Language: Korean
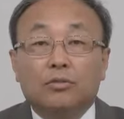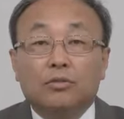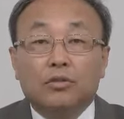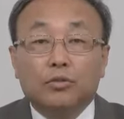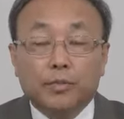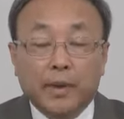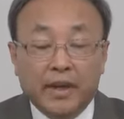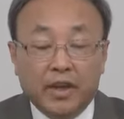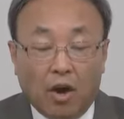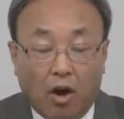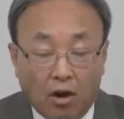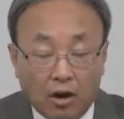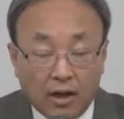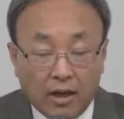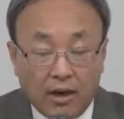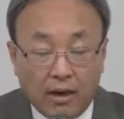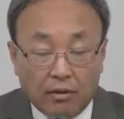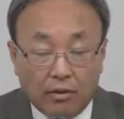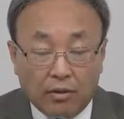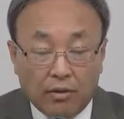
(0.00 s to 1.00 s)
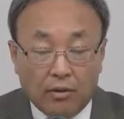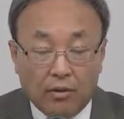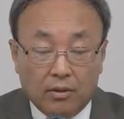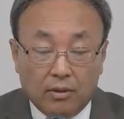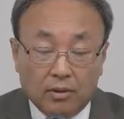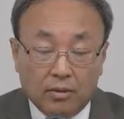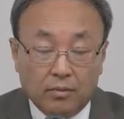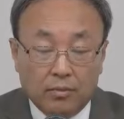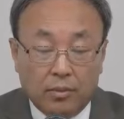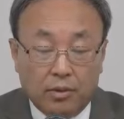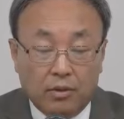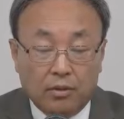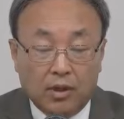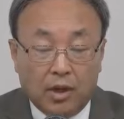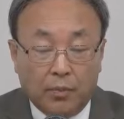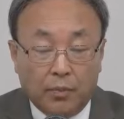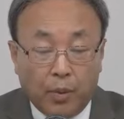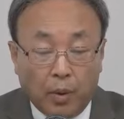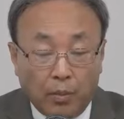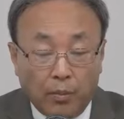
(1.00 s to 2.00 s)
주님의 영이라고요.
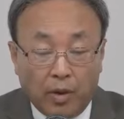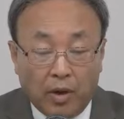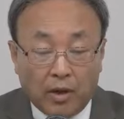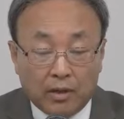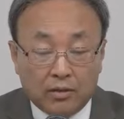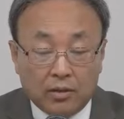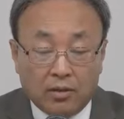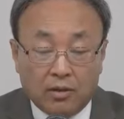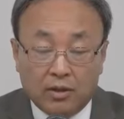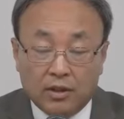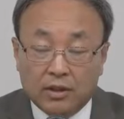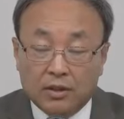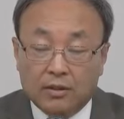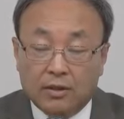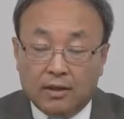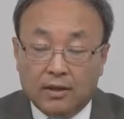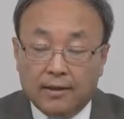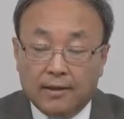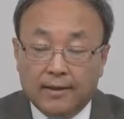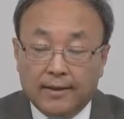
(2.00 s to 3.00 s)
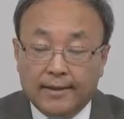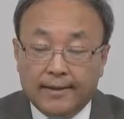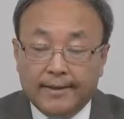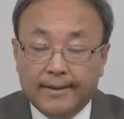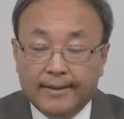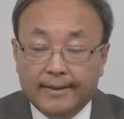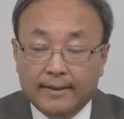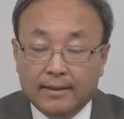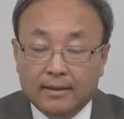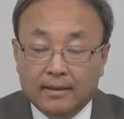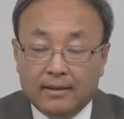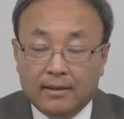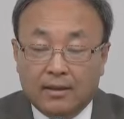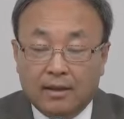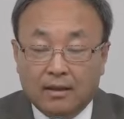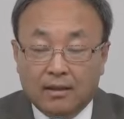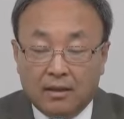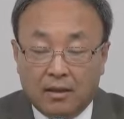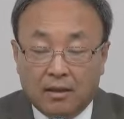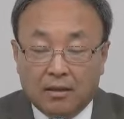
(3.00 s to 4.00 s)
물들의 표면에서 거느시다.
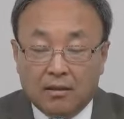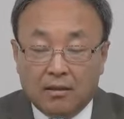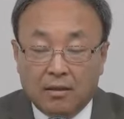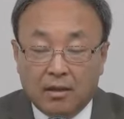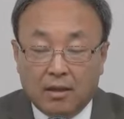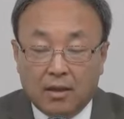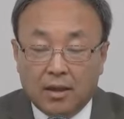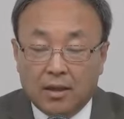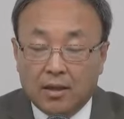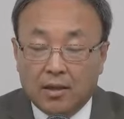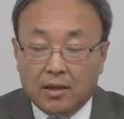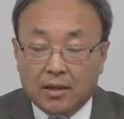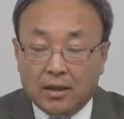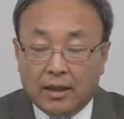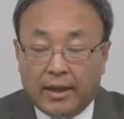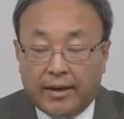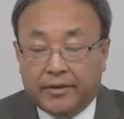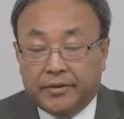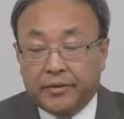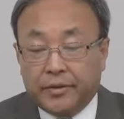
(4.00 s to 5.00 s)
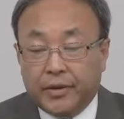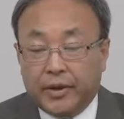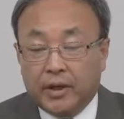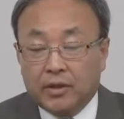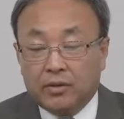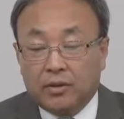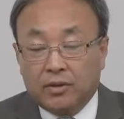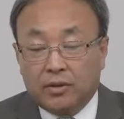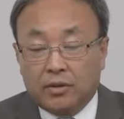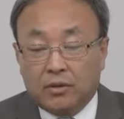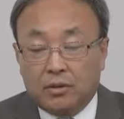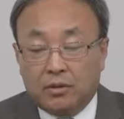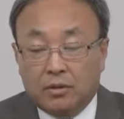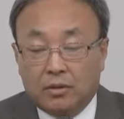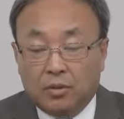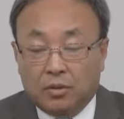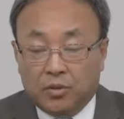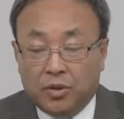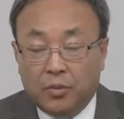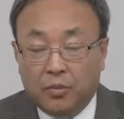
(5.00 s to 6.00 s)
그게 그냥 계약성에서는
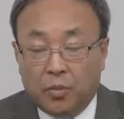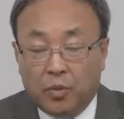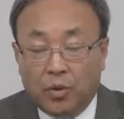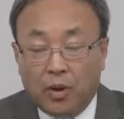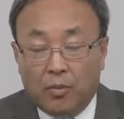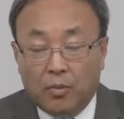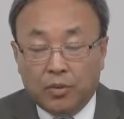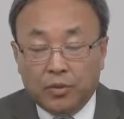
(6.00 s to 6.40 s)
도저히 뭐가